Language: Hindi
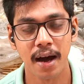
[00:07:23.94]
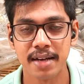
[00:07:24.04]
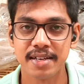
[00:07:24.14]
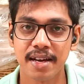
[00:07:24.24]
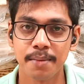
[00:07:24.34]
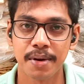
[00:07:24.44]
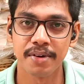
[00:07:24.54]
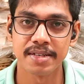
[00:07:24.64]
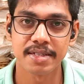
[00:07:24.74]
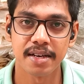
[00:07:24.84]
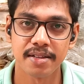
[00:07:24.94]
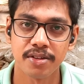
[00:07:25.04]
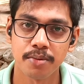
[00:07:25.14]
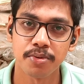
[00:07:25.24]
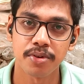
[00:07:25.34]
आज अगर आप एडवांस करते हैं
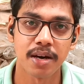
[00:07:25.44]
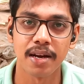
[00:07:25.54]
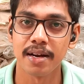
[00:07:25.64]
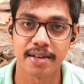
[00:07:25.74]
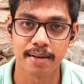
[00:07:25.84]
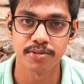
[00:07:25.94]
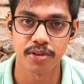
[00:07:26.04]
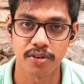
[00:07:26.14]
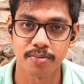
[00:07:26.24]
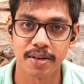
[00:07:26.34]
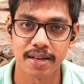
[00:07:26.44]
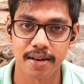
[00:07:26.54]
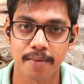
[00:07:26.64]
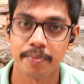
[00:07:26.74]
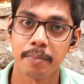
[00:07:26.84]
तो आपको कल का टाइम स्लॉट
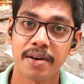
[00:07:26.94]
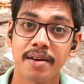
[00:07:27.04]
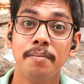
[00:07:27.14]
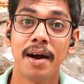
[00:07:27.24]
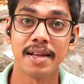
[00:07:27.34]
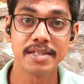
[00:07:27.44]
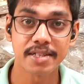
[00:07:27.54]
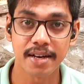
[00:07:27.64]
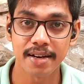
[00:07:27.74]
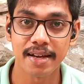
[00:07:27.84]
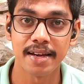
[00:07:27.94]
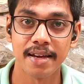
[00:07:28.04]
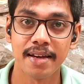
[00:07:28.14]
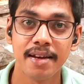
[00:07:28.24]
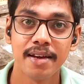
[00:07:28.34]
मिलेगा बट हम मैनेज कर रहे
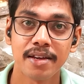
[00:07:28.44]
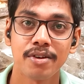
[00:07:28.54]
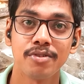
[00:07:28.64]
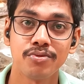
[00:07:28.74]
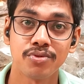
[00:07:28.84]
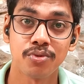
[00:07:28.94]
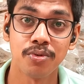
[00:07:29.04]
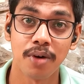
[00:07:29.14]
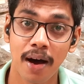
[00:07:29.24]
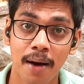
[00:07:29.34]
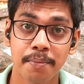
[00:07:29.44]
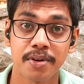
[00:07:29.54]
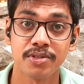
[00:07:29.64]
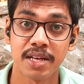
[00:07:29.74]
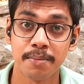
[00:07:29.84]
हैं कि उसको आपका
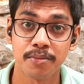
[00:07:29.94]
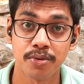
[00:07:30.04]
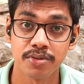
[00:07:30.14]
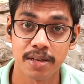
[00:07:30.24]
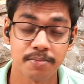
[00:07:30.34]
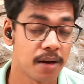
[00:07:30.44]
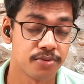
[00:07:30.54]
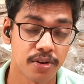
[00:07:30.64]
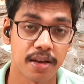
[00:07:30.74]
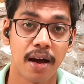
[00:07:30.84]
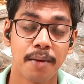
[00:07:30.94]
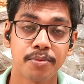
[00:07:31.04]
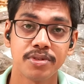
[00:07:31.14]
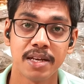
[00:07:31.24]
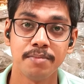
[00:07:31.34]
सेम को सेम सॉरी
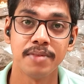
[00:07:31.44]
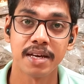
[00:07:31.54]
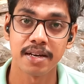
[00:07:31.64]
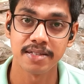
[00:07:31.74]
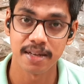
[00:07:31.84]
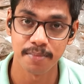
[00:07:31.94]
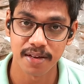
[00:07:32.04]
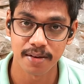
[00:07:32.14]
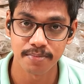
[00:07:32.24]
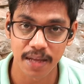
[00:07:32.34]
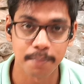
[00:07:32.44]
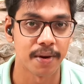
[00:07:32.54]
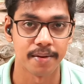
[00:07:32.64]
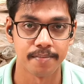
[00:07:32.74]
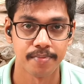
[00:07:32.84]
आपको सेम डे का सेम डे हम दे
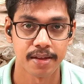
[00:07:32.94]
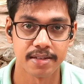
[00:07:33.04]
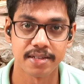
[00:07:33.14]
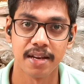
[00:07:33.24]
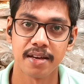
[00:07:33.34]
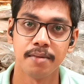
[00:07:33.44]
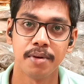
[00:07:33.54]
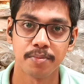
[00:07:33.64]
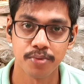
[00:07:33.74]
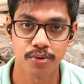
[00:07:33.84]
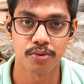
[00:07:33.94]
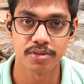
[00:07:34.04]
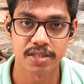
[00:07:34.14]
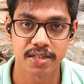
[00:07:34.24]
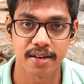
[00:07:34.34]
पाए इसके लिए हम भरपूर
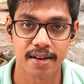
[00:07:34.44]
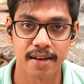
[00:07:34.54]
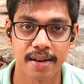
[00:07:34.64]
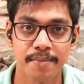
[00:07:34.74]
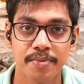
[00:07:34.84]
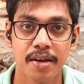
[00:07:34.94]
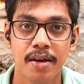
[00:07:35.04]
कोशिश कर रहे हैं